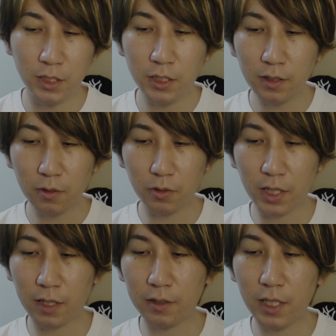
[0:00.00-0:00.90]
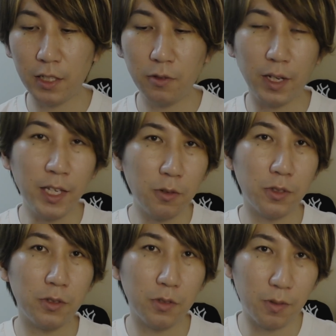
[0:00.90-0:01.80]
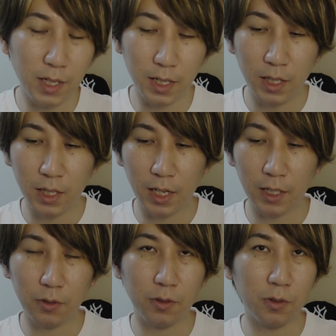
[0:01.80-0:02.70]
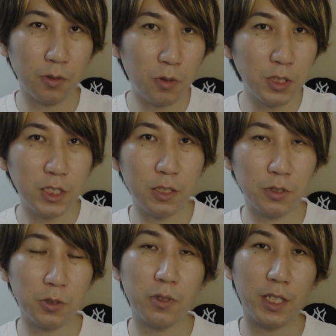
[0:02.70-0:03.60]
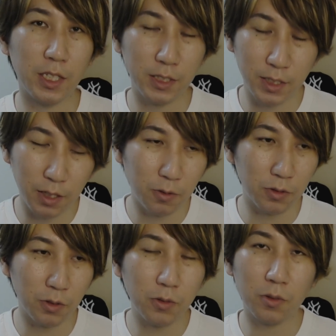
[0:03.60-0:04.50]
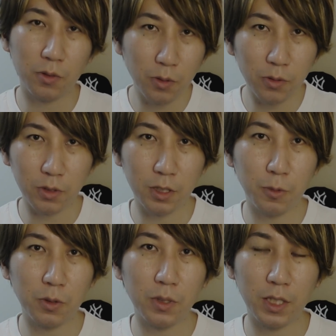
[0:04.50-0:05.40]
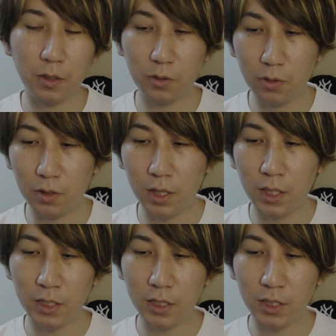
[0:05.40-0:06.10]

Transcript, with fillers: 実はこの客体の絵というのは、あの、この古事記の章でですね、こう、どんどんどんどん紐解いていくと、